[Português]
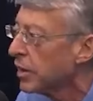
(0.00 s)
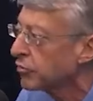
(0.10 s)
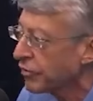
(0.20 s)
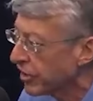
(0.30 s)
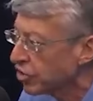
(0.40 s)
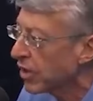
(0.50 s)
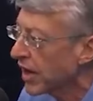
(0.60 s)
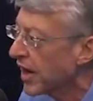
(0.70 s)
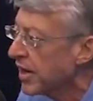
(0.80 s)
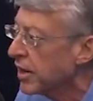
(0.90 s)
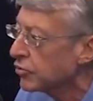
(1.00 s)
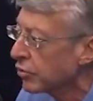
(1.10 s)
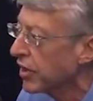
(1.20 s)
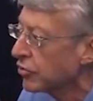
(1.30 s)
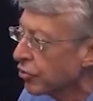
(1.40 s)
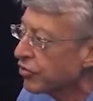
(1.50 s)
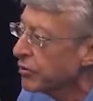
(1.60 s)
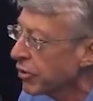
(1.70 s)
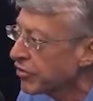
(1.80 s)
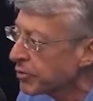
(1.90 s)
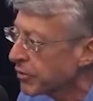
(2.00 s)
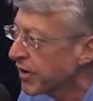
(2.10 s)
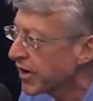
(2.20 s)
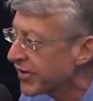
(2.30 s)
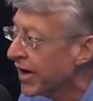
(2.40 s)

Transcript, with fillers: Tu vai jogar, tu ganha 2 milhões por mês.